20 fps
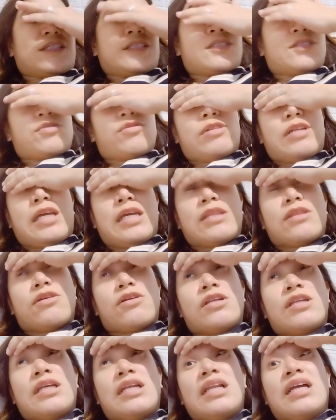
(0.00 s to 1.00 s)
So, later
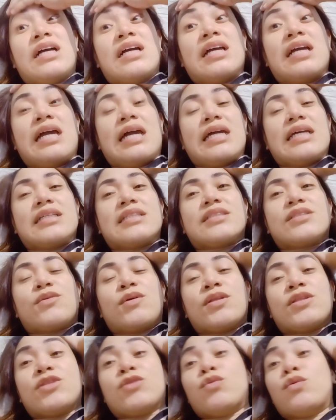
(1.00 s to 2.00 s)
na lang guys,
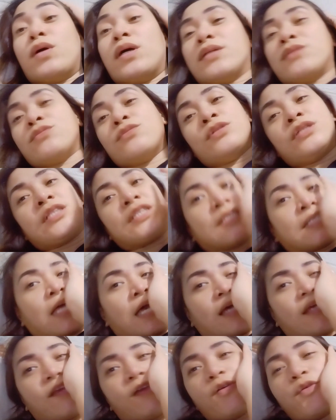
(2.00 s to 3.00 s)
kwentuhan ulit
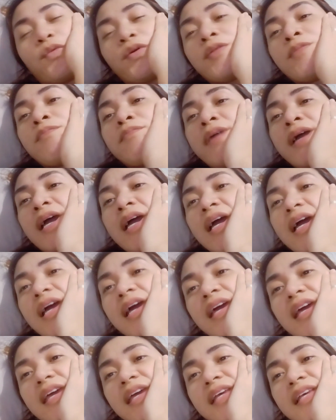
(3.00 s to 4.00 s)
tayo with
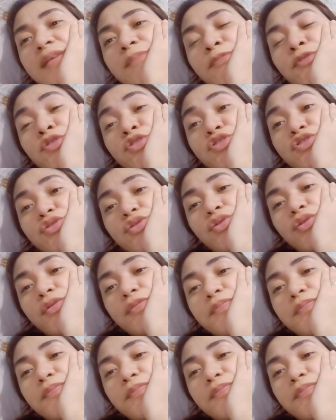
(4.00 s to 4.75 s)
my bunso.